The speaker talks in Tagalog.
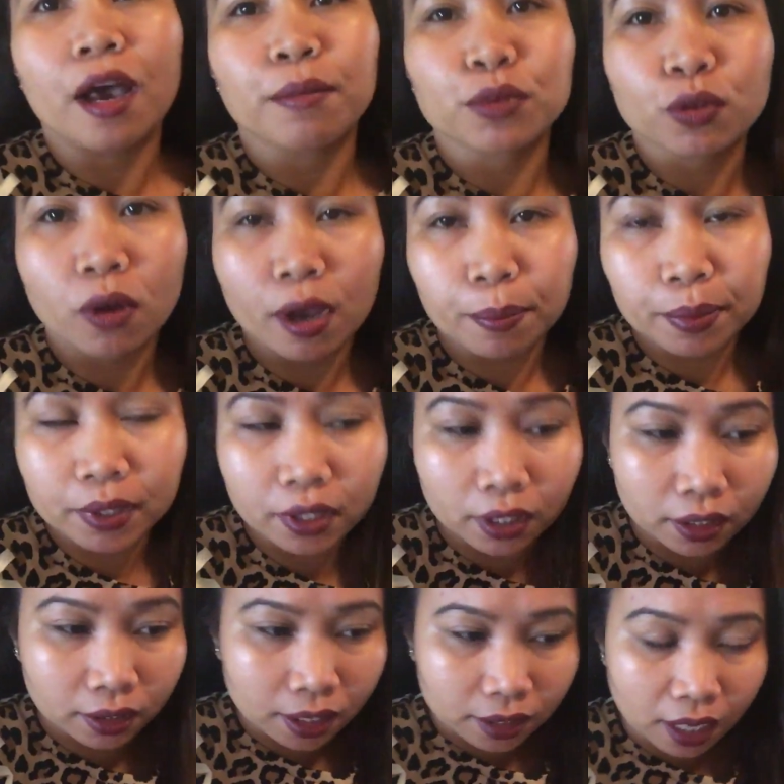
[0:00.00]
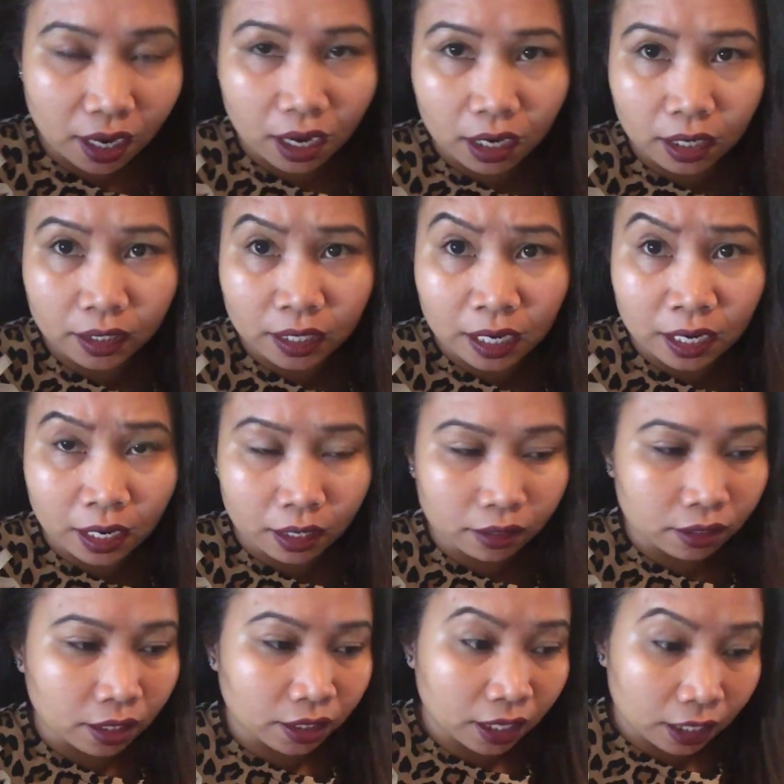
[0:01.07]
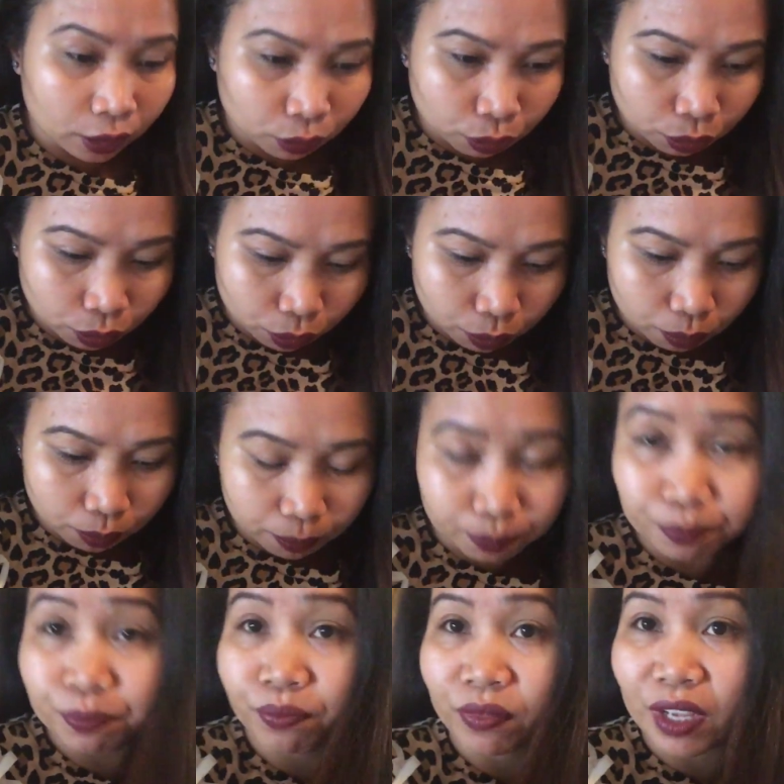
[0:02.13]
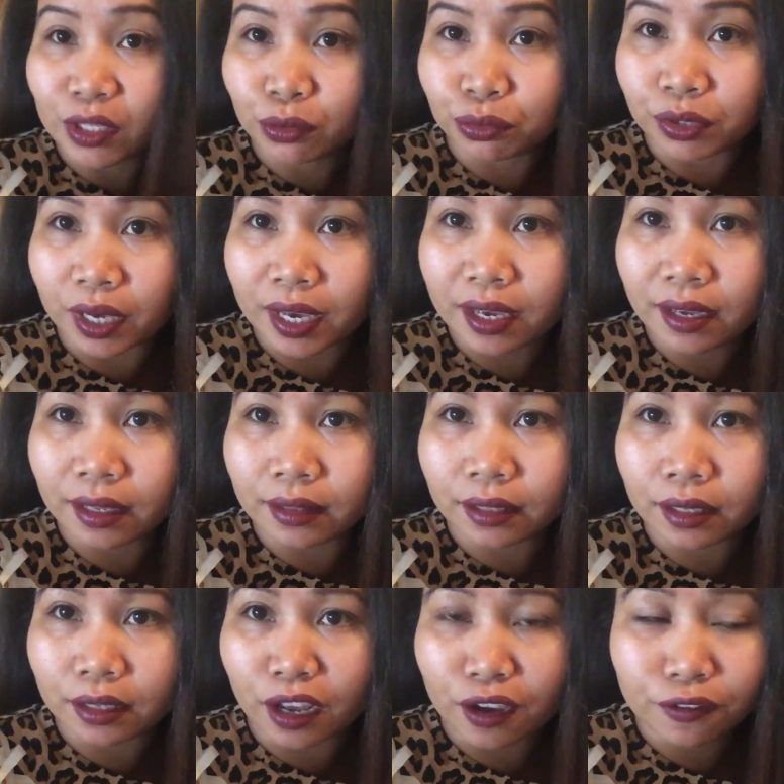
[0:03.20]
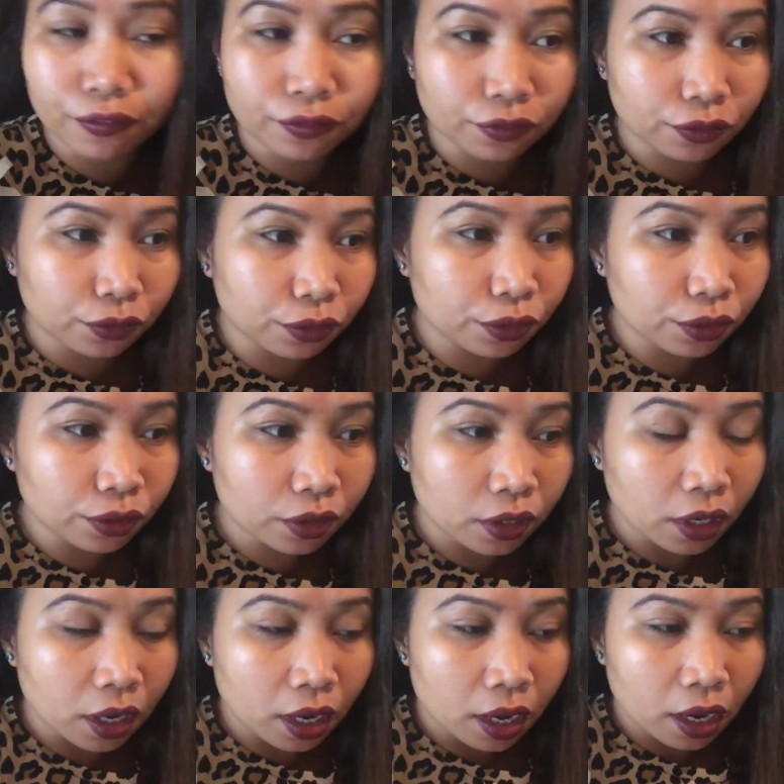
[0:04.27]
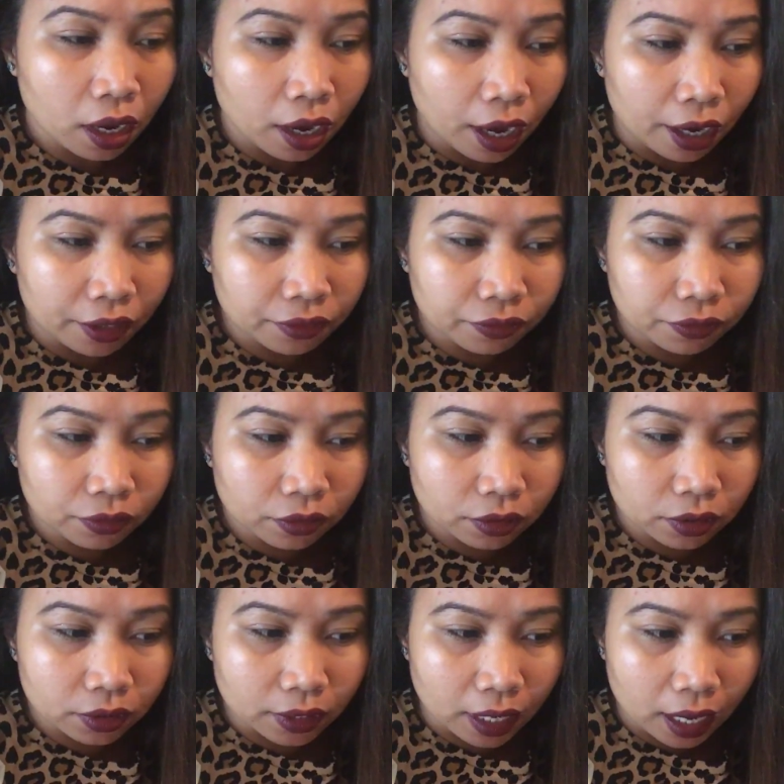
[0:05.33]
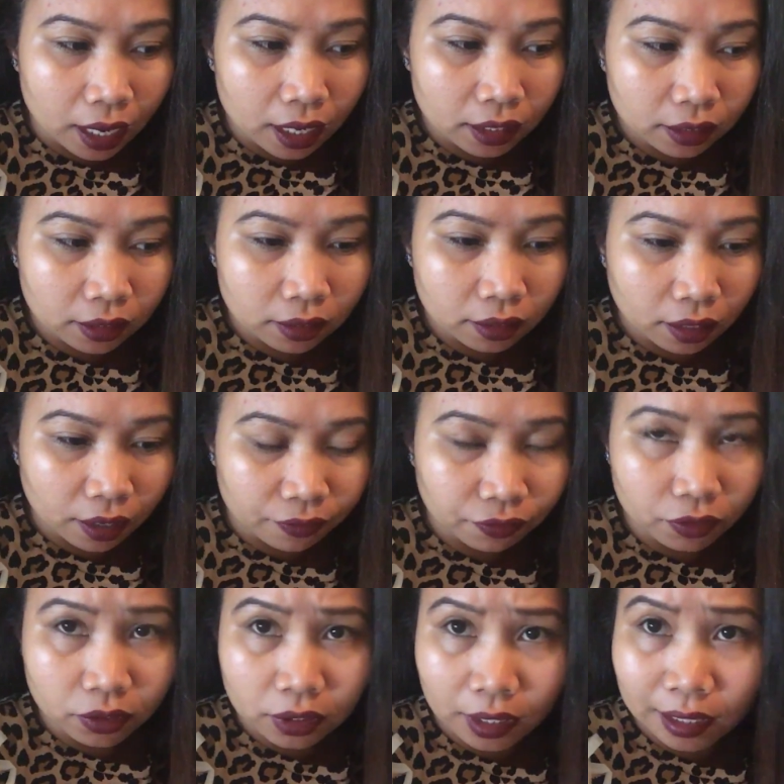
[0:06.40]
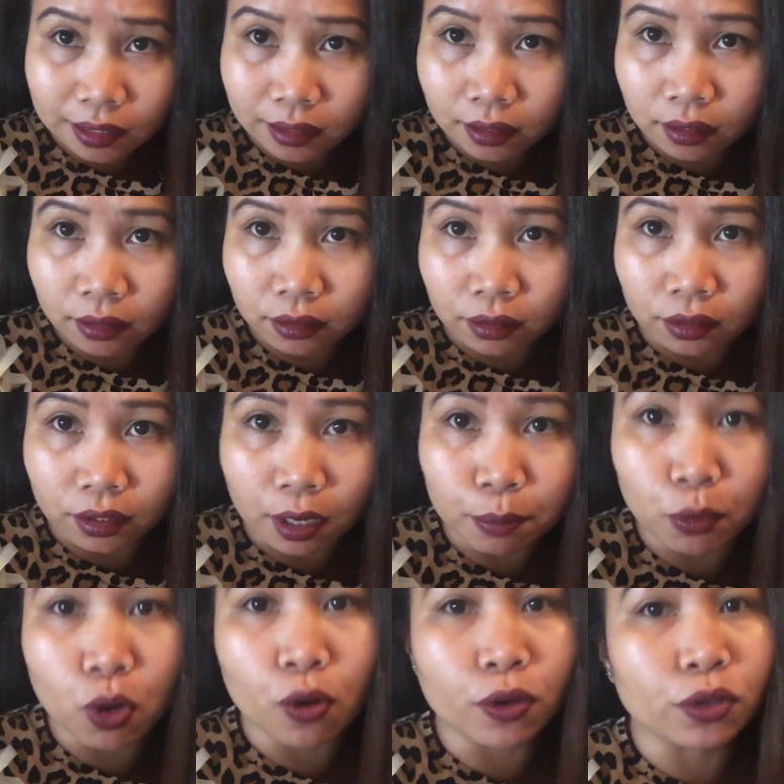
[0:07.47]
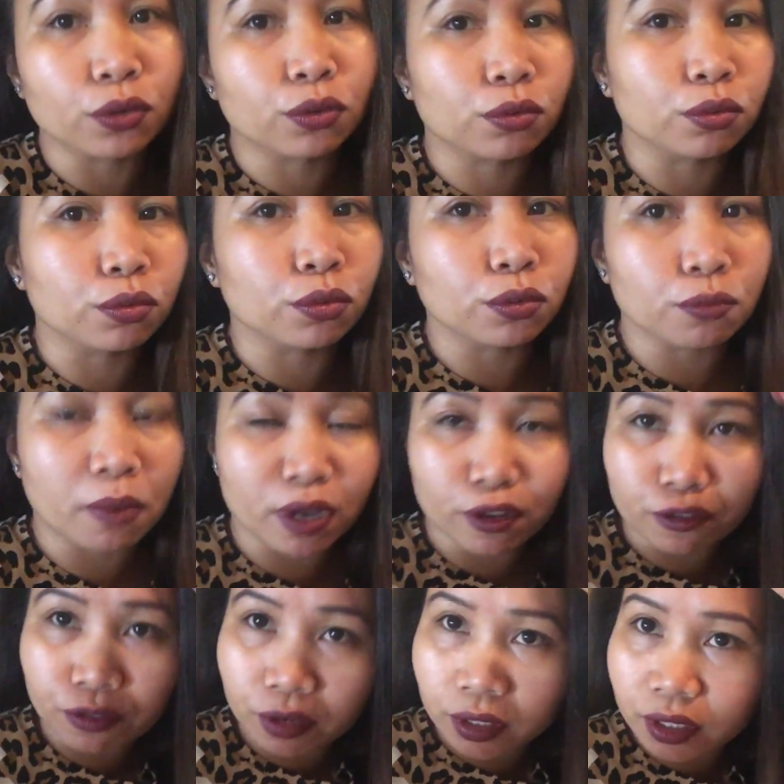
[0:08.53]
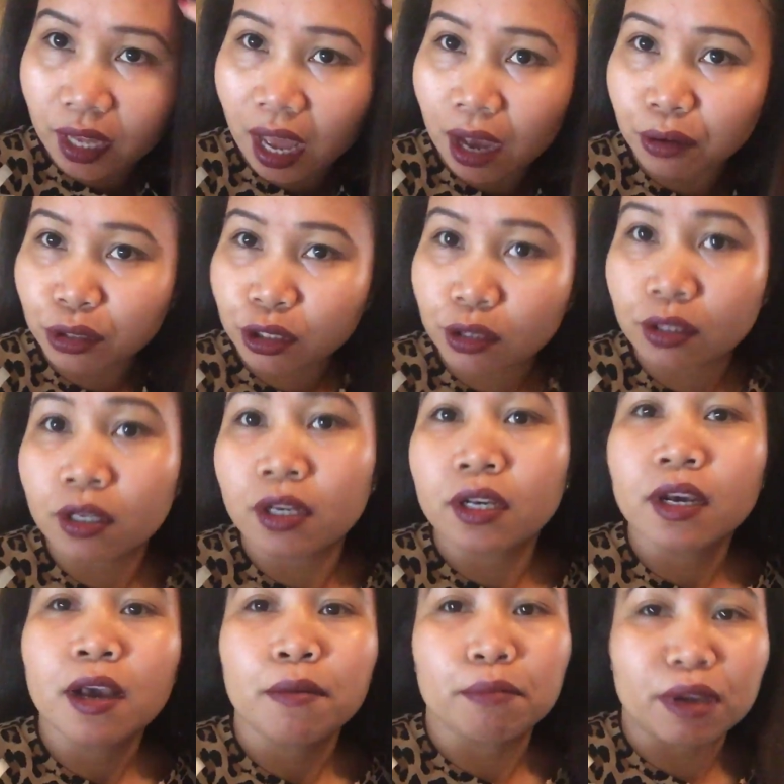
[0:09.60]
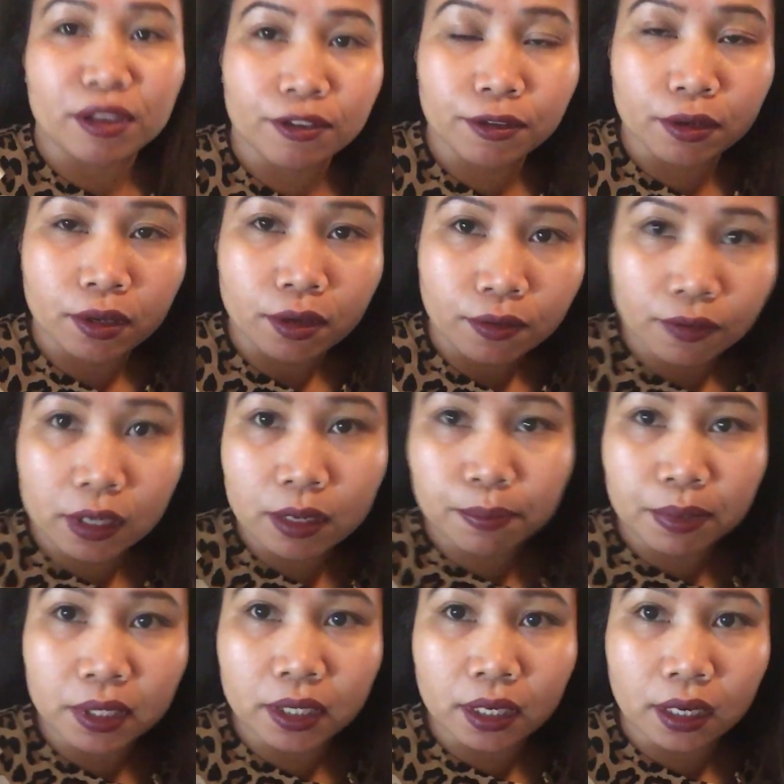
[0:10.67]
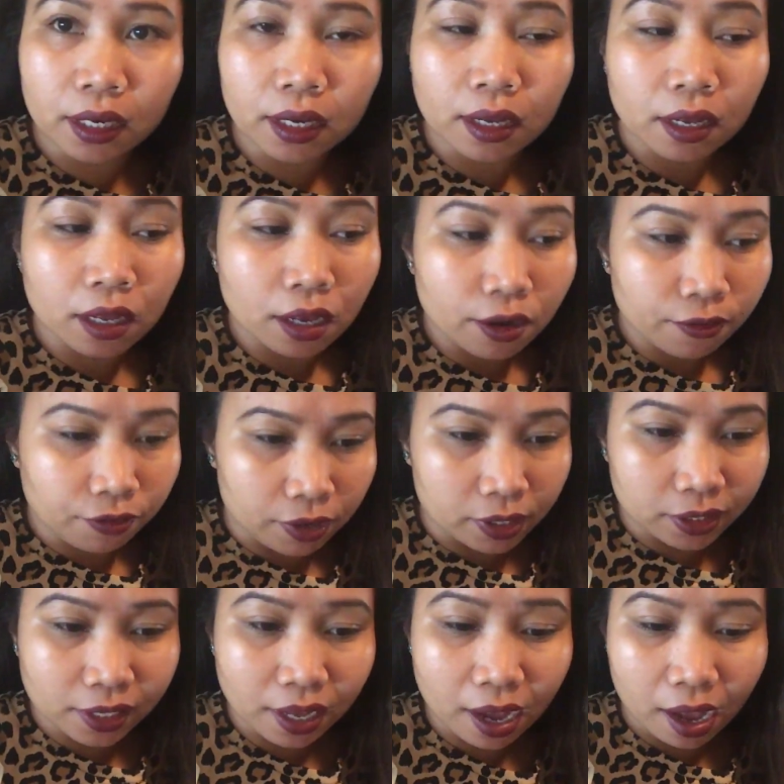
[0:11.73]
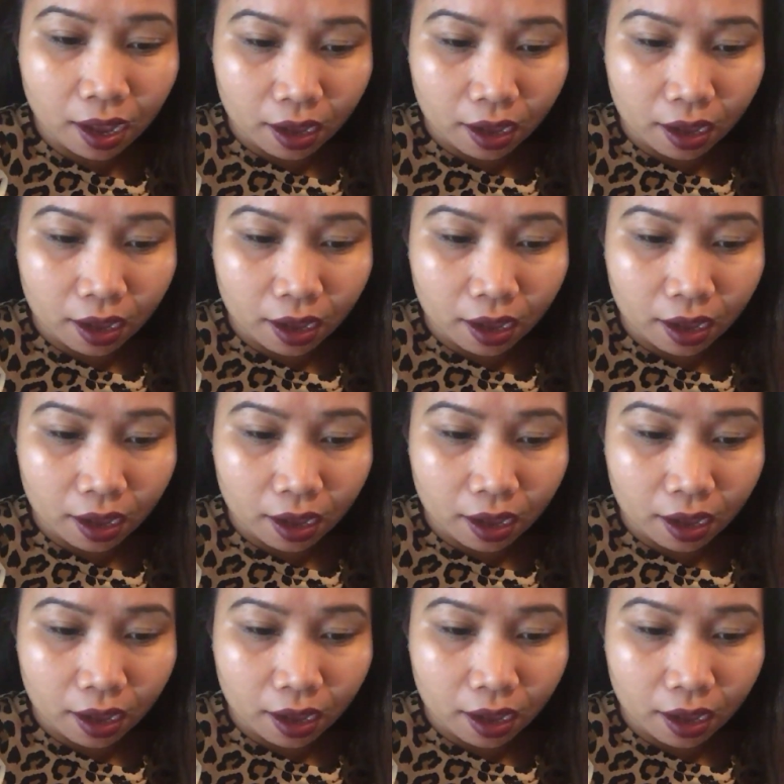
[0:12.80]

I'm so happy na tatanggalin na, na nila to today. And then after after that, after sa health center, I'm going to my friend house, my Filipina friend